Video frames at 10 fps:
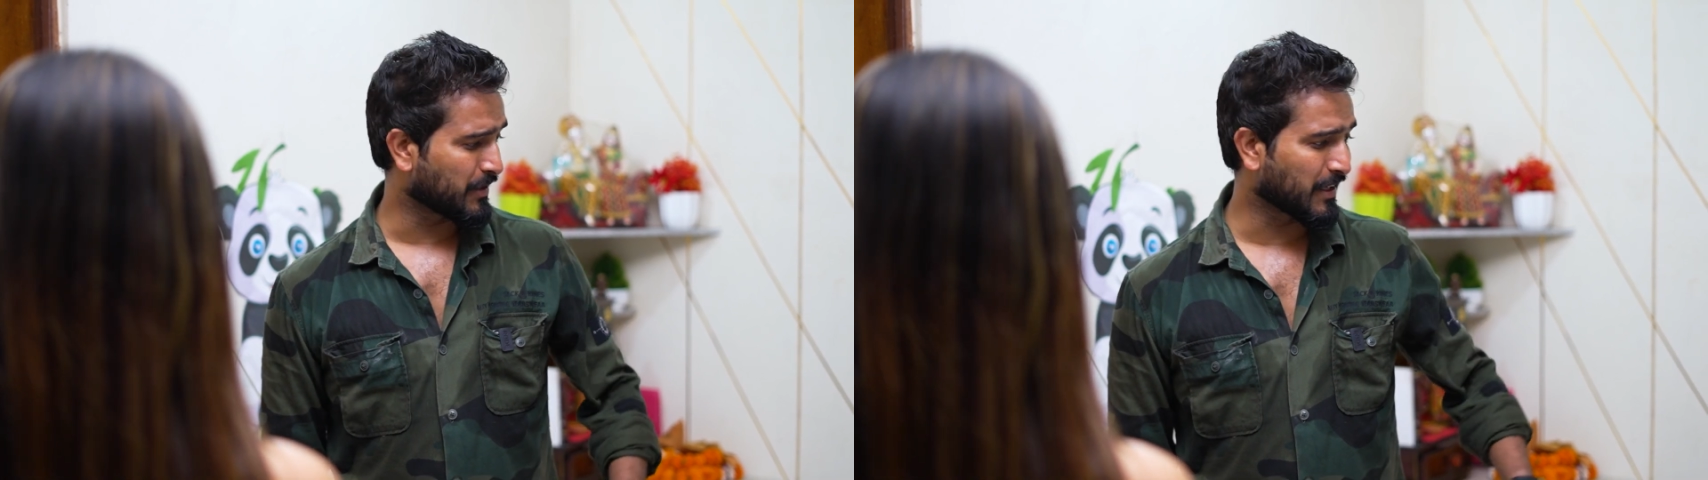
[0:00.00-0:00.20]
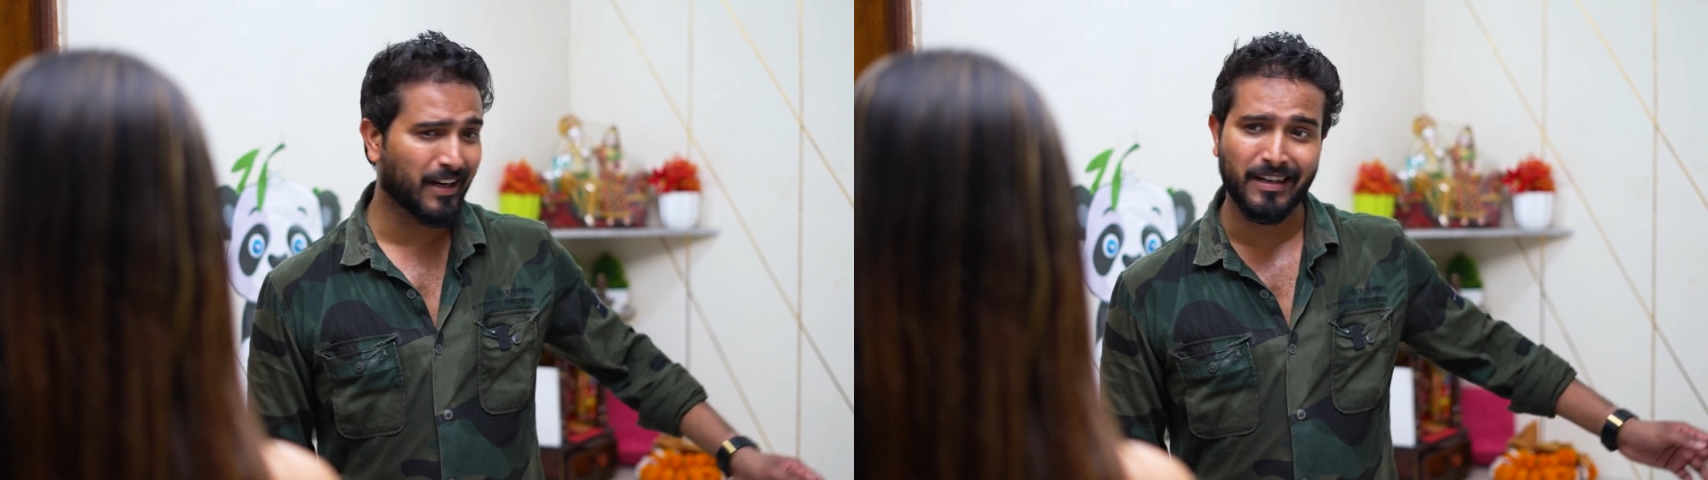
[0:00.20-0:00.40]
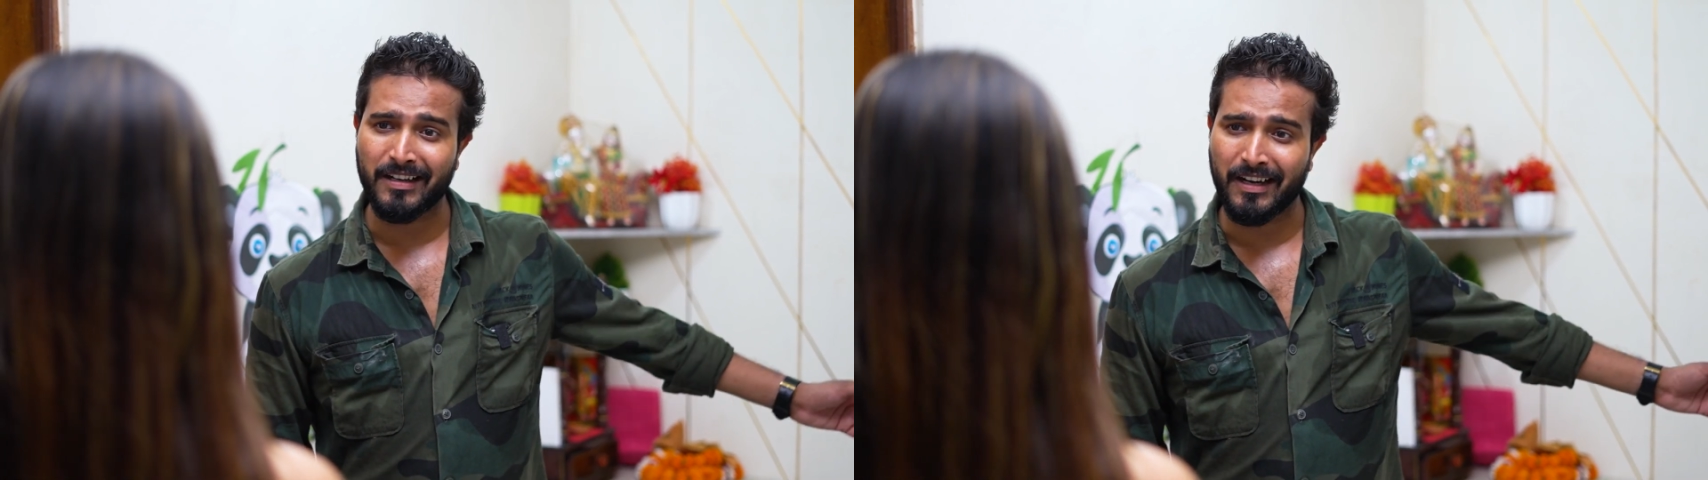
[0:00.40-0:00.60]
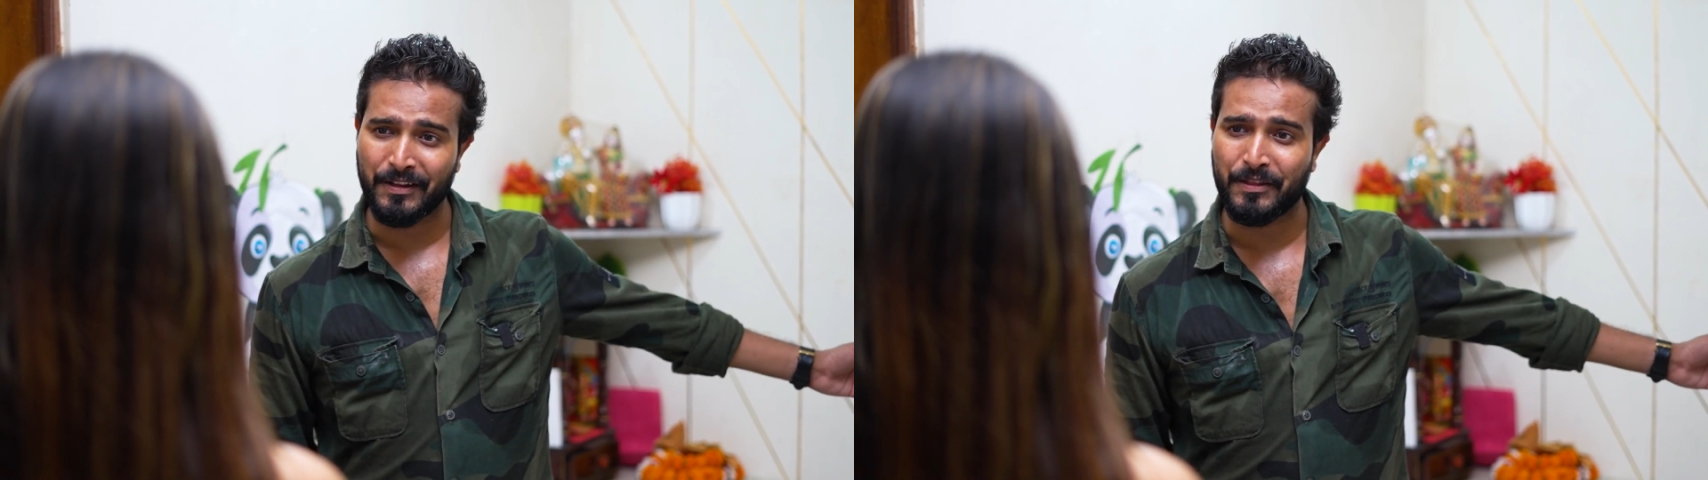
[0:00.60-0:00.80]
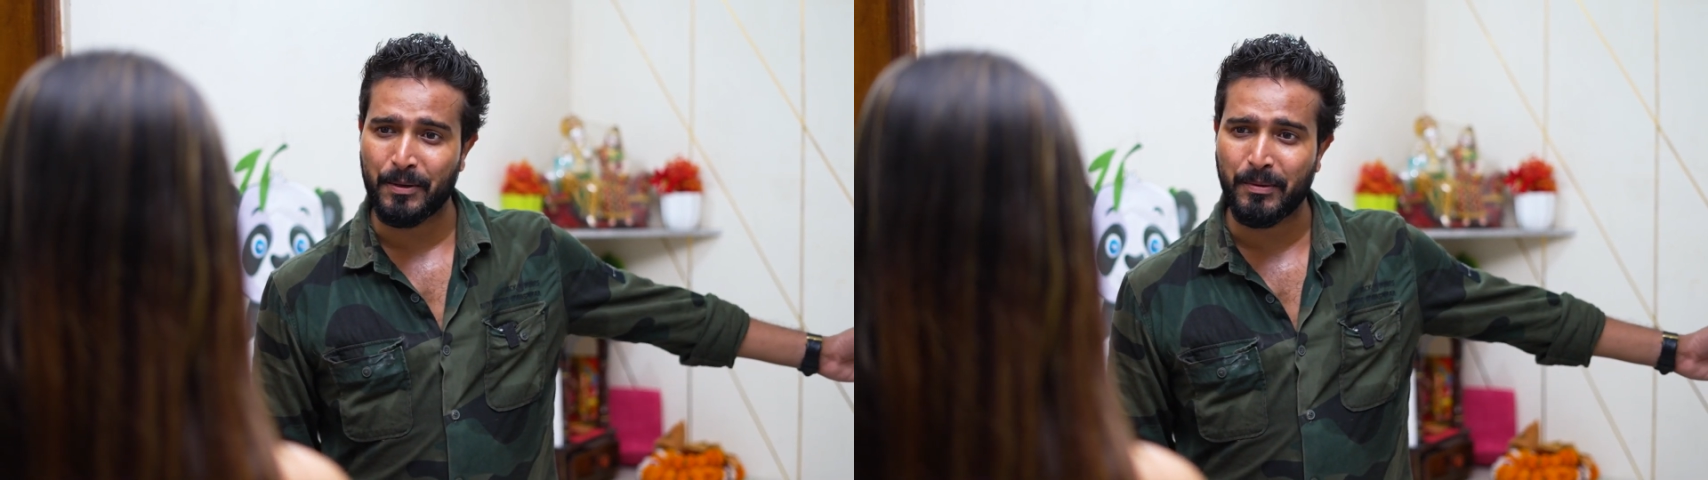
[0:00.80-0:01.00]
या
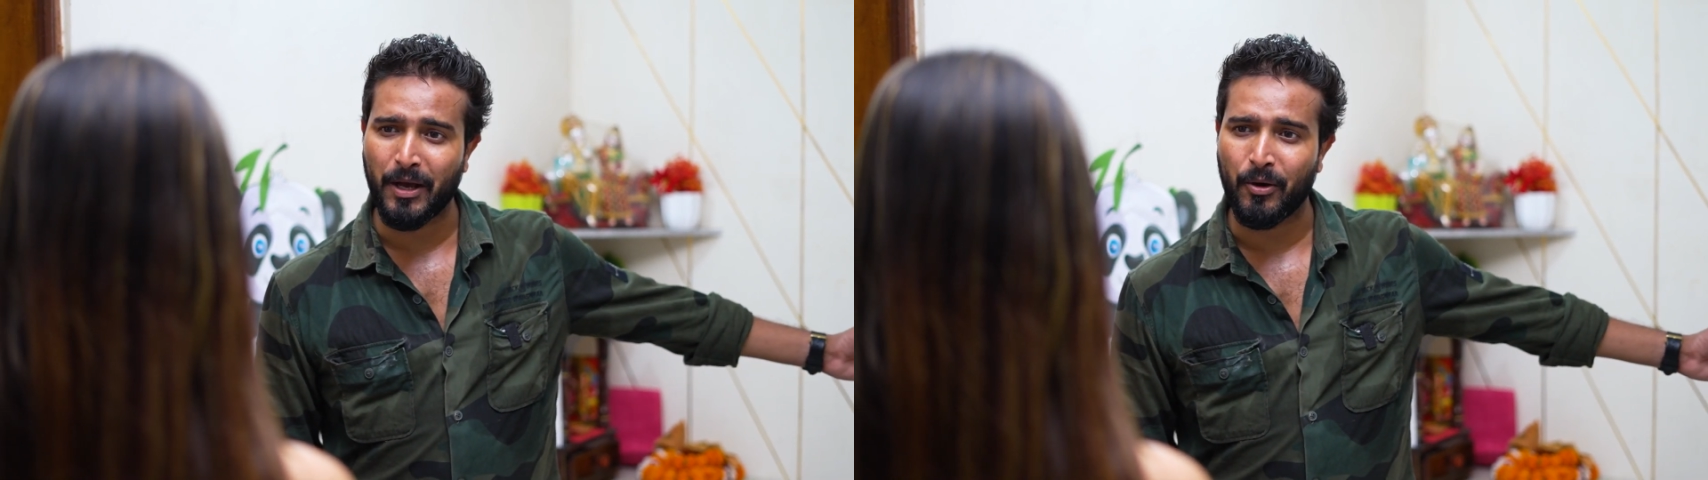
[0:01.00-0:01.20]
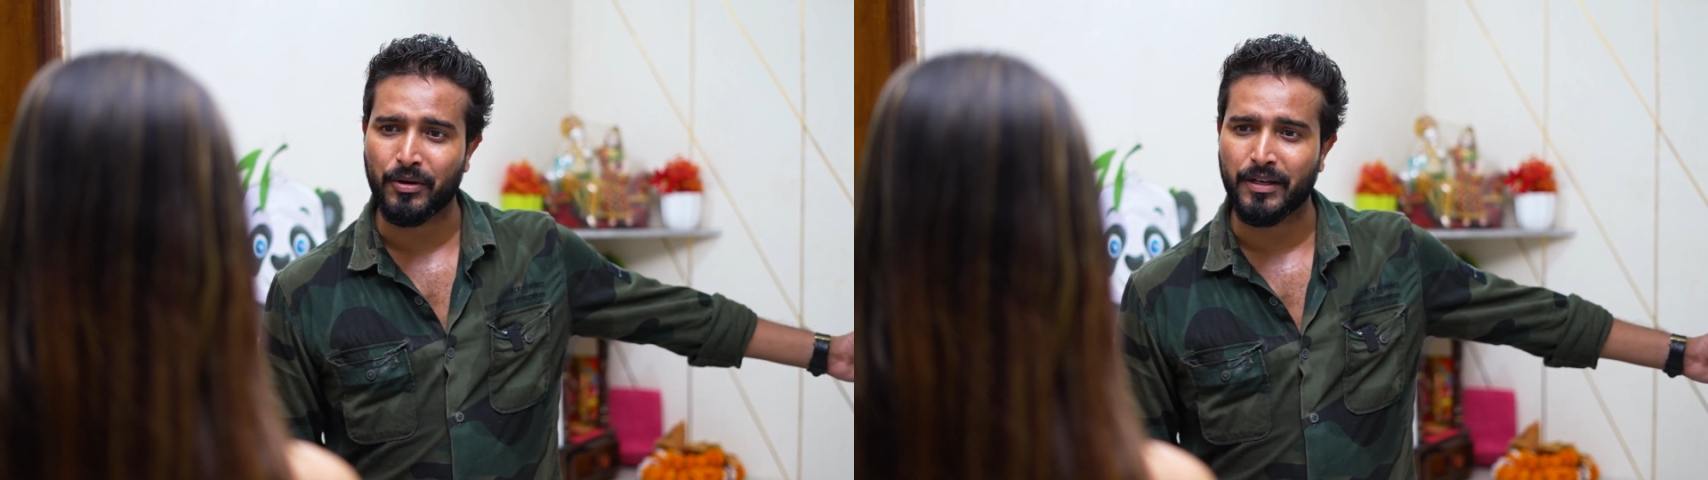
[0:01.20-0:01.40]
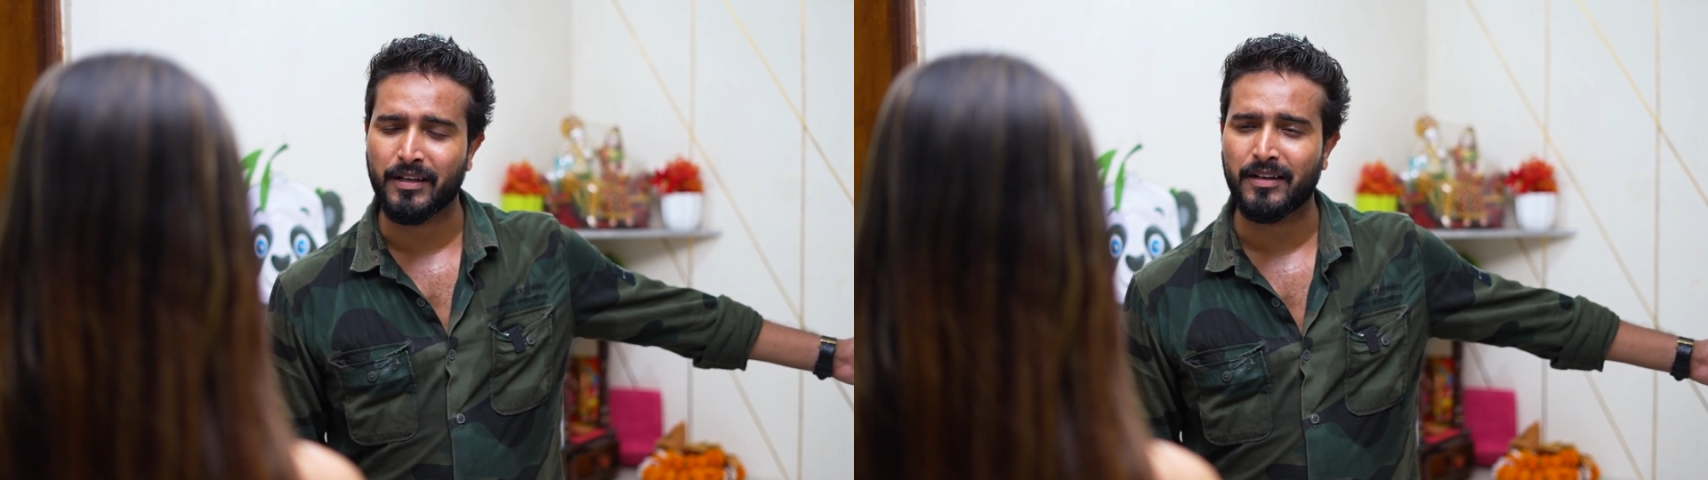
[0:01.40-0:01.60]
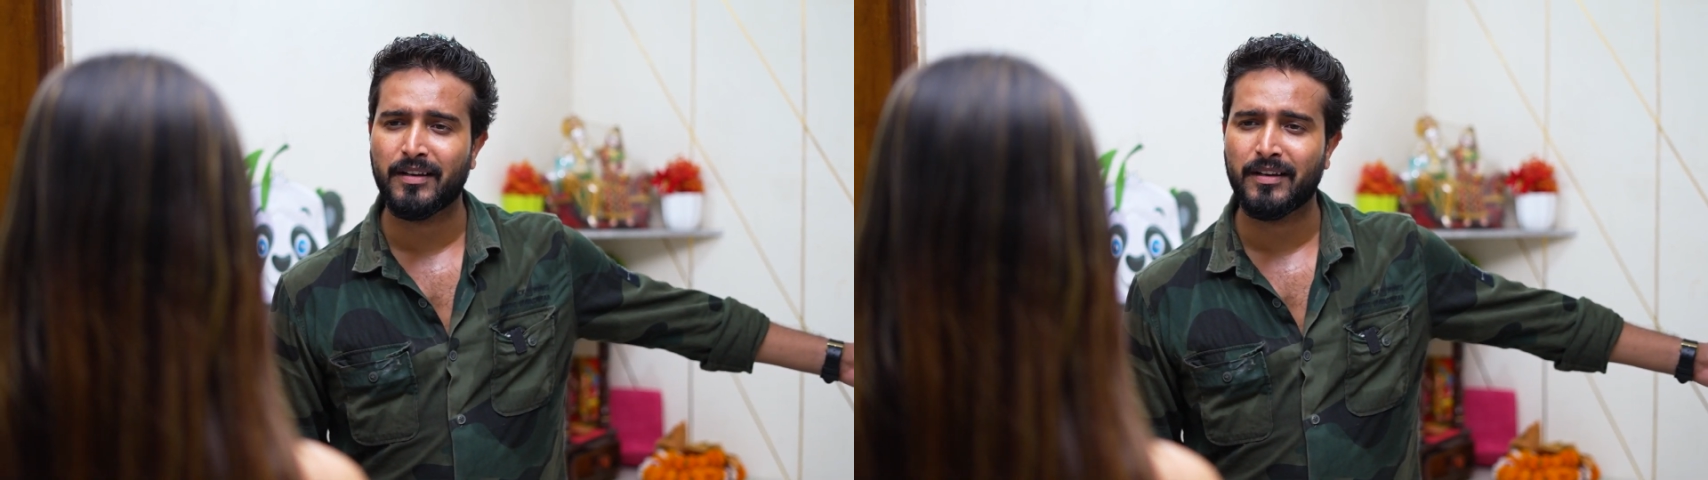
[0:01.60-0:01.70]
अंदर भी आओगी